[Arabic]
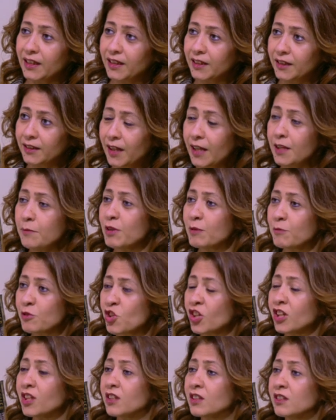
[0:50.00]
دايما
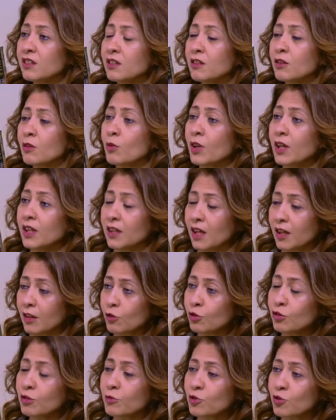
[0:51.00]
مشاكل كتير الواحد انا
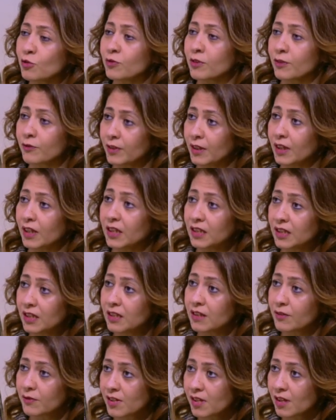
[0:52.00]
كنت بشوفها في العياده
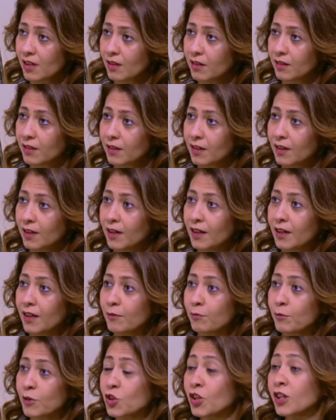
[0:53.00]
النفسيه
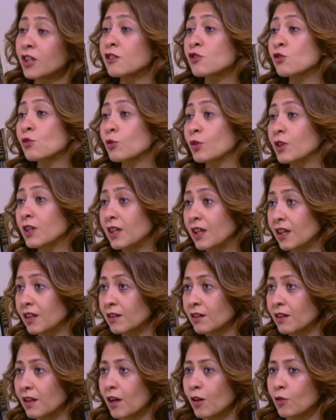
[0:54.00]
مشاكل سلوكيات
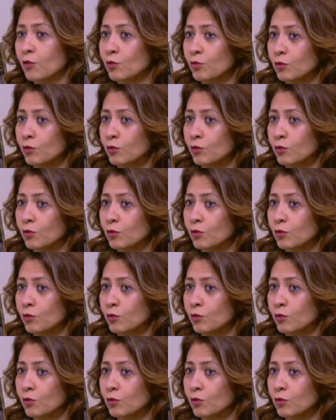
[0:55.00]
او